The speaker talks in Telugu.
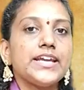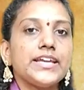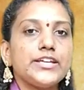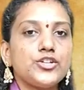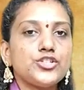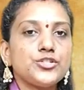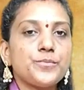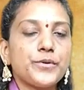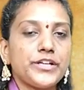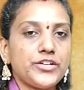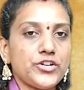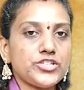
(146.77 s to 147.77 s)
ఈ రోజు
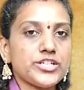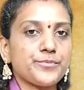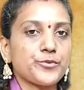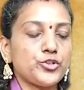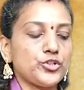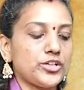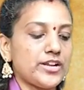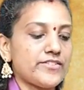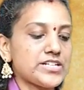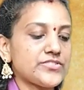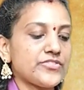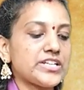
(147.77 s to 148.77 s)
పుట్టినరోజు జరుపుకుంటున్న
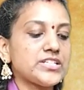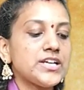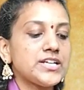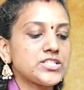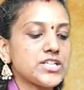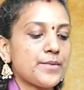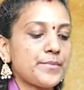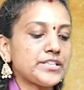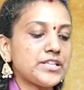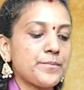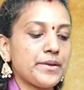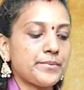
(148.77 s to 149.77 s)
వాసవిన్
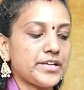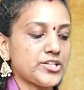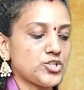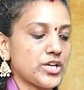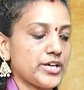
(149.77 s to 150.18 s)
చామర్తి భీమరాజు